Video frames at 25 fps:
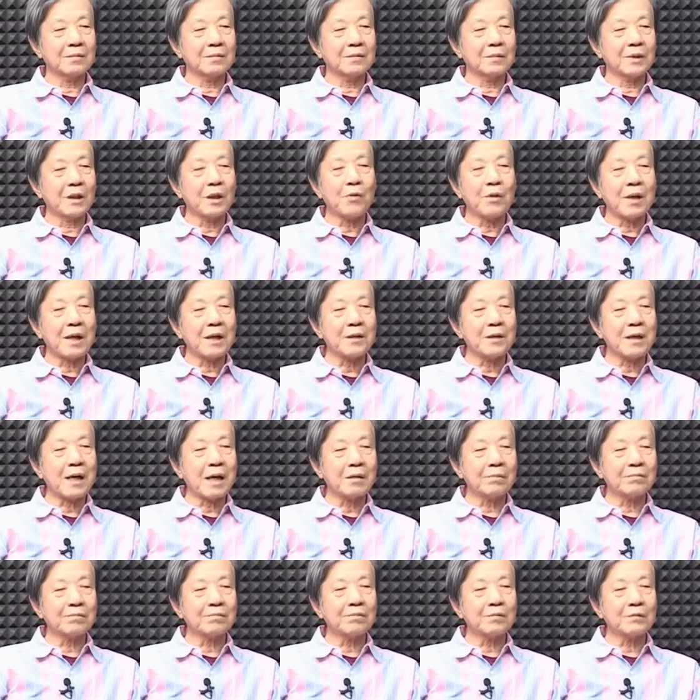另外一
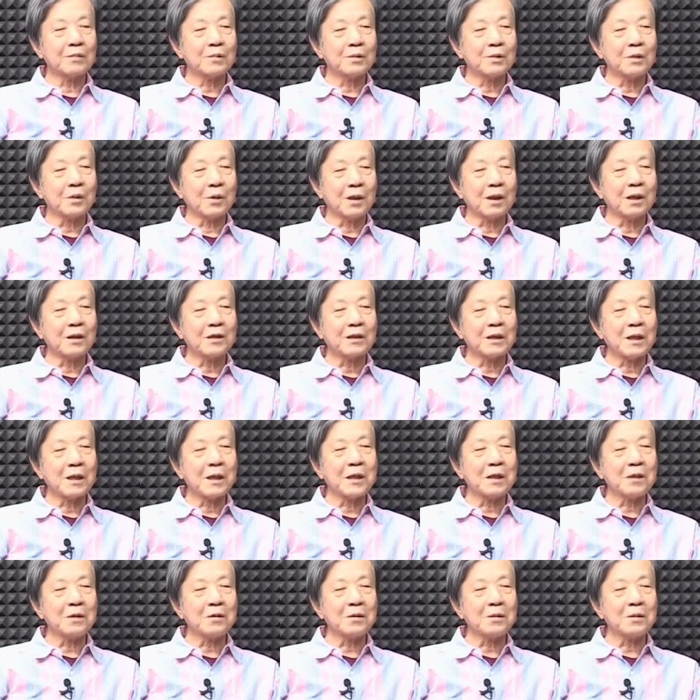样有一个声音，